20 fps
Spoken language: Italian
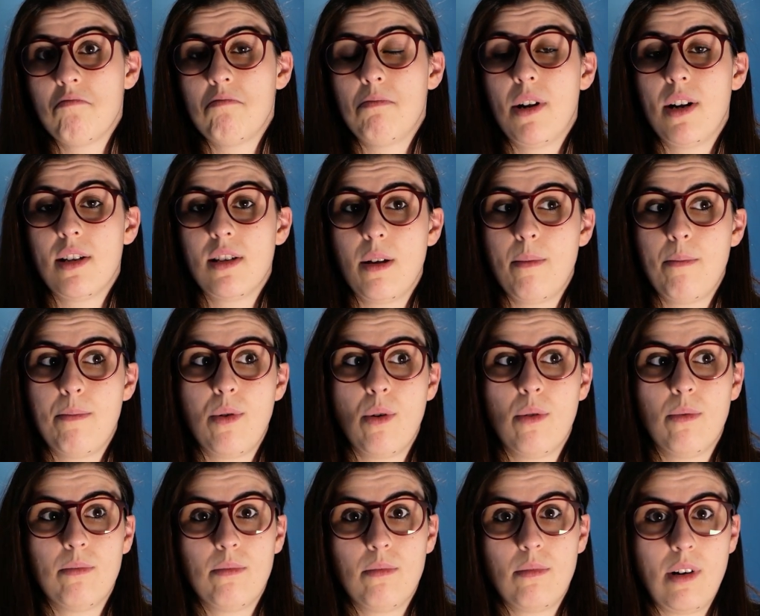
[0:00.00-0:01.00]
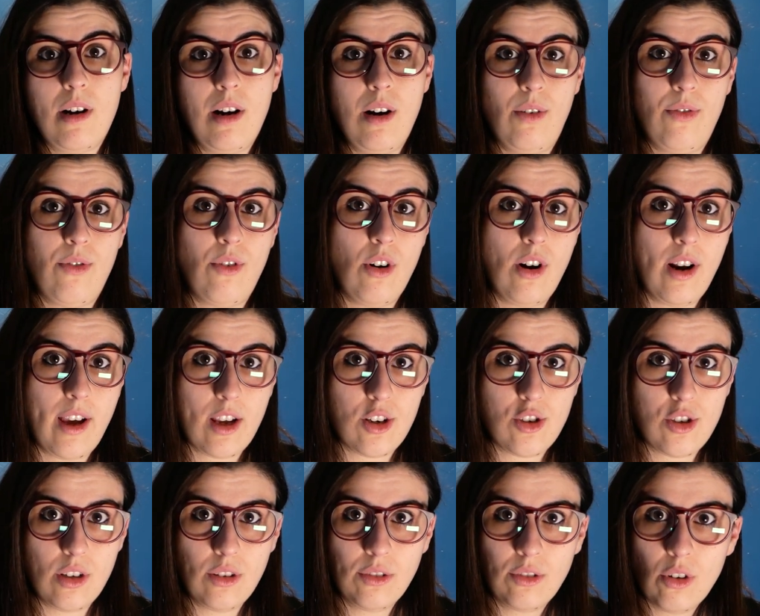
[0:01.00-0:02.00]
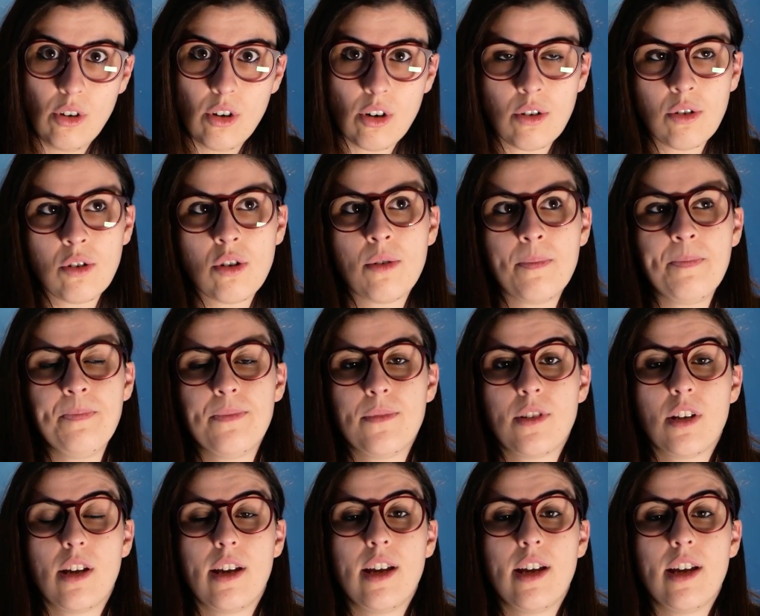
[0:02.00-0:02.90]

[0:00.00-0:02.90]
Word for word: per esempio la folla che c'è intorno,